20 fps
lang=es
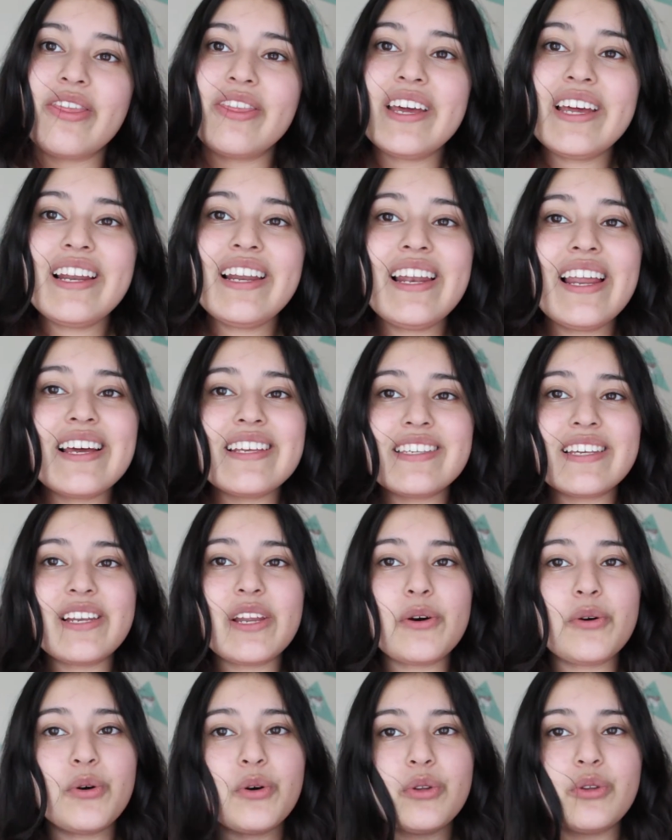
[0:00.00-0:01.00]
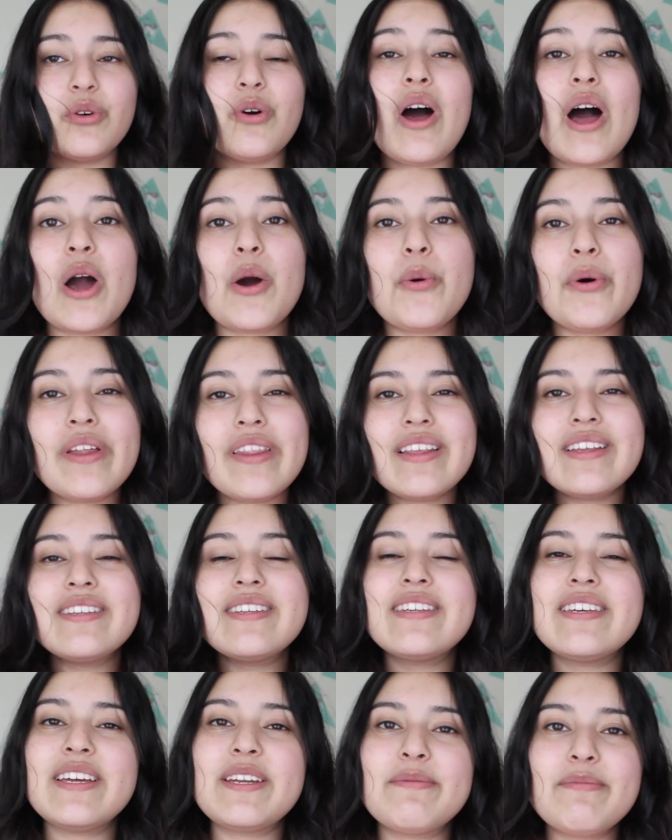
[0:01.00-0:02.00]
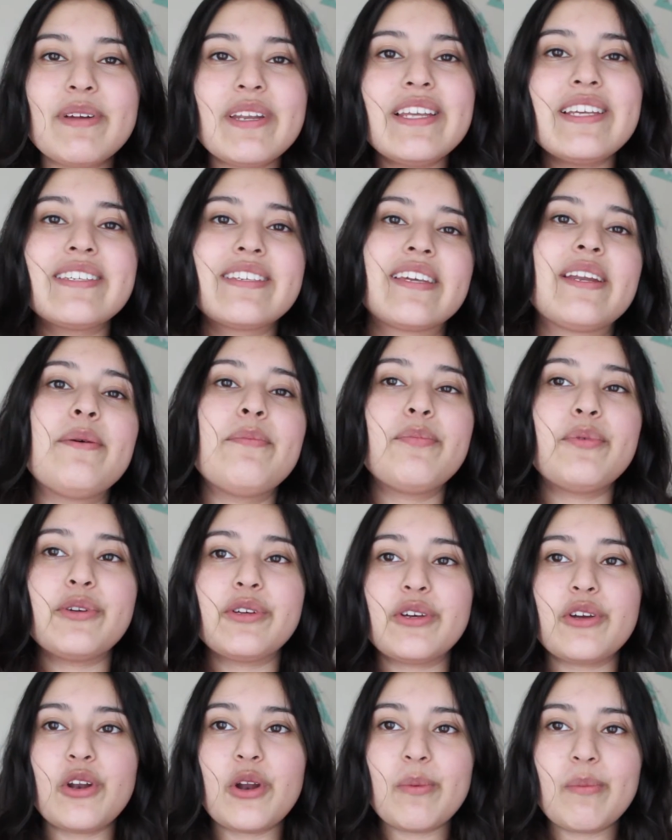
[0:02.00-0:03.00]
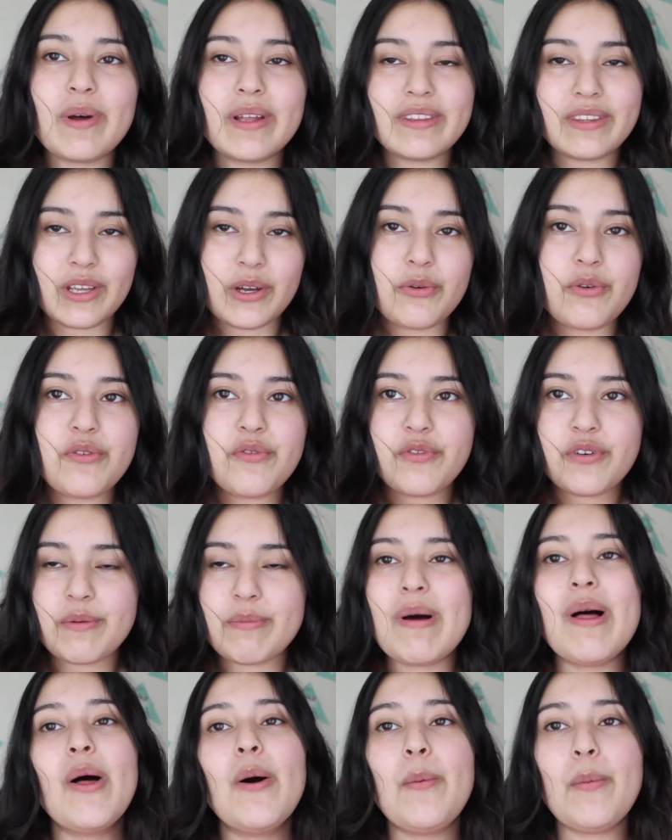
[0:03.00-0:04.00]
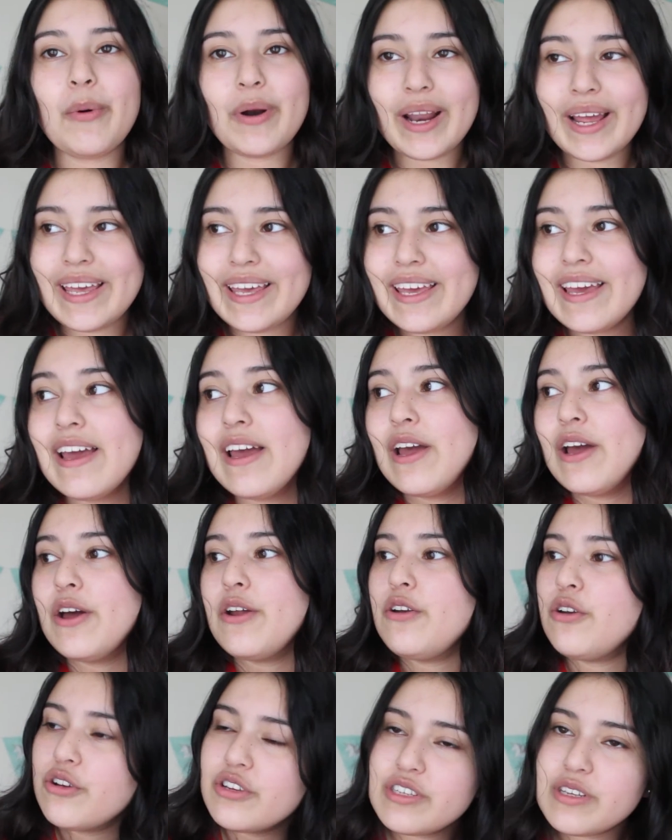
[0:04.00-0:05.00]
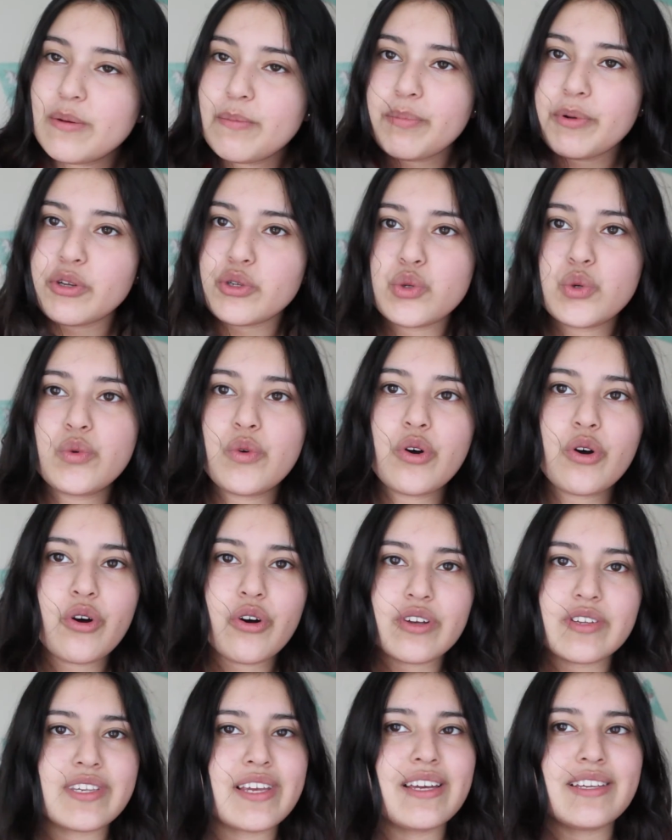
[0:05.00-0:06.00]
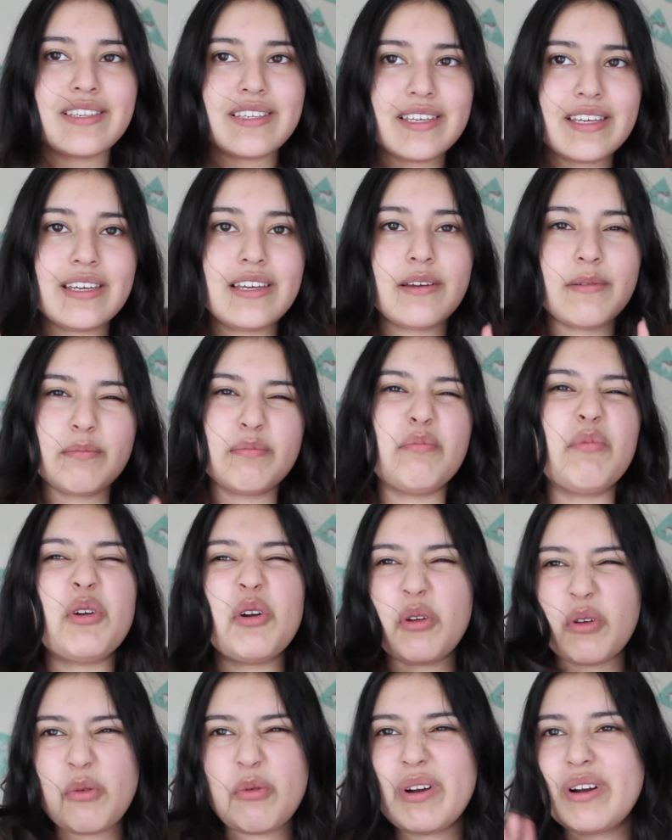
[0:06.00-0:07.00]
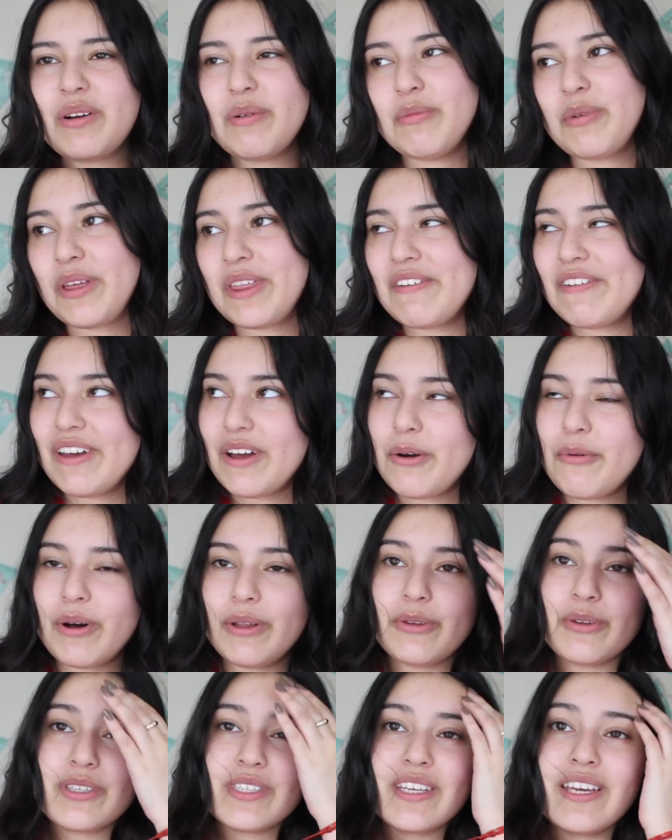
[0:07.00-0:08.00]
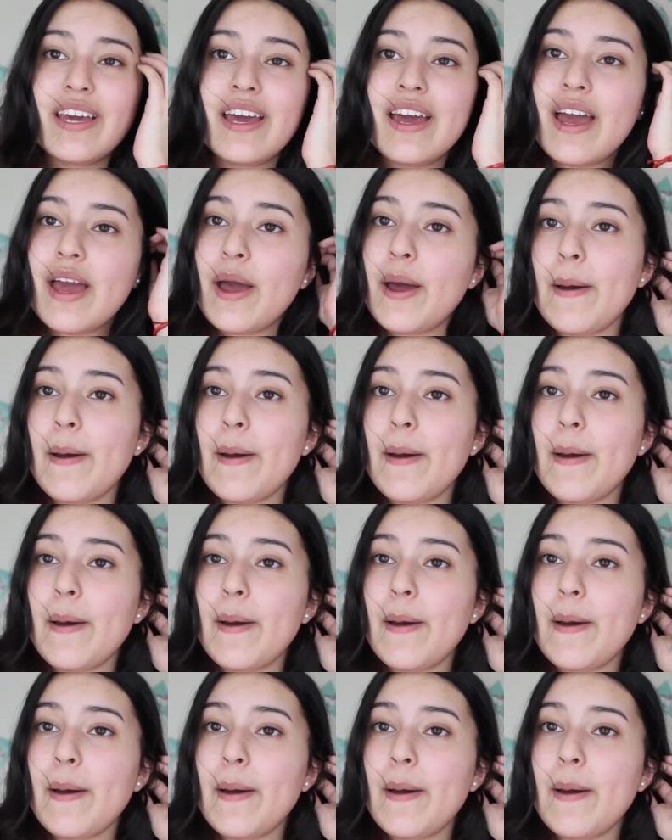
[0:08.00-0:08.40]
Denle like si les gustó. Acuérdense seguirme en Instagram porque yo los mantengo informados por ahí. No siempre subo cosas y bueno, igual como que de vez en cuando sí.